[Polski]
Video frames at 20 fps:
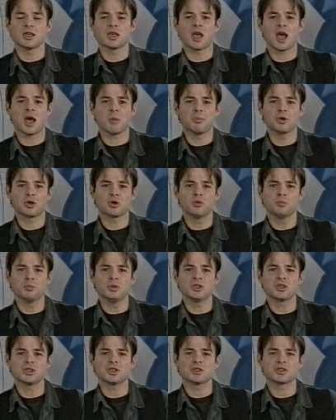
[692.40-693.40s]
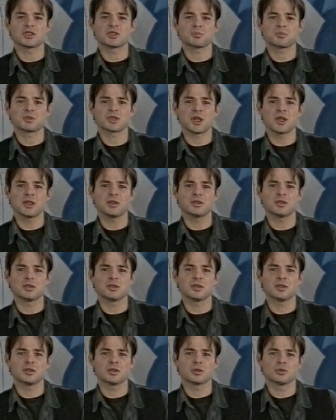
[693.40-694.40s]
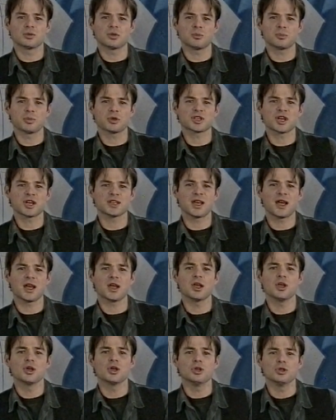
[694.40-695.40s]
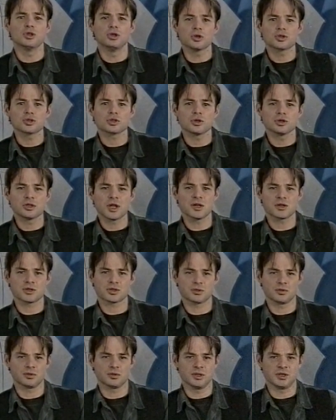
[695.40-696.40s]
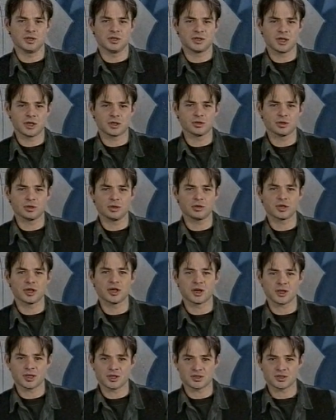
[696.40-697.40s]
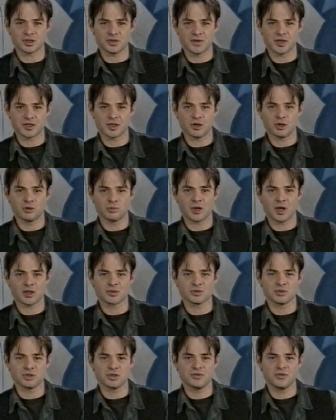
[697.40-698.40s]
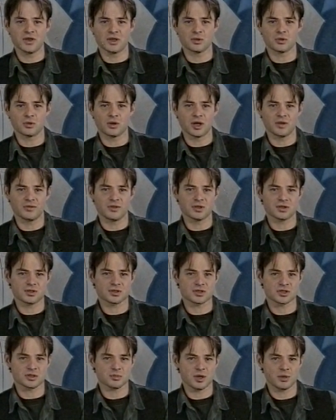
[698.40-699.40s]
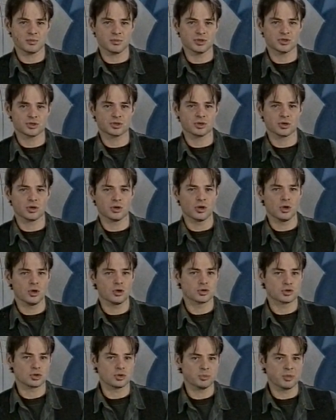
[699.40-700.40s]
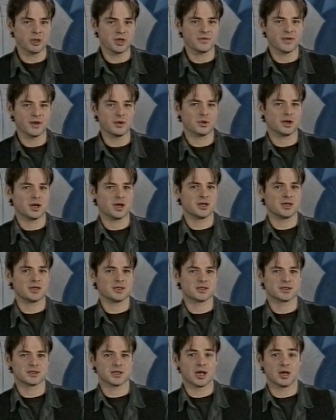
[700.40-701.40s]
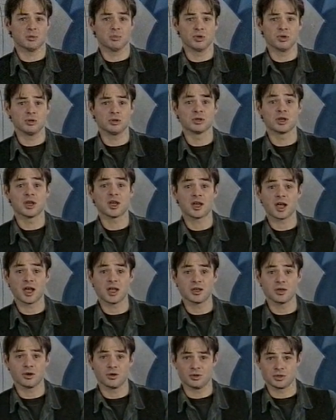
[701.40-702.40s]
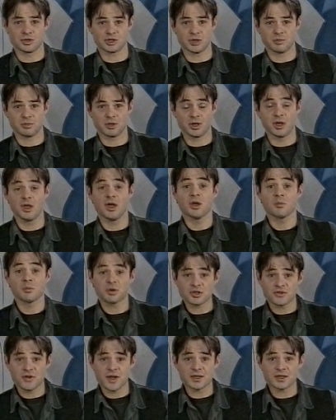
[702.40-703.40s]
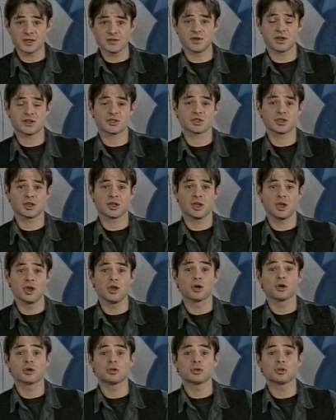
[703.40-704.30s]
y, aby kupić sprzęt, y, który posiada doskonalszą technologię rejestrowania obrazu i dźwięku, a więc czy ma być to Super VHS albo Hi 8. Po czwarte wreszcie,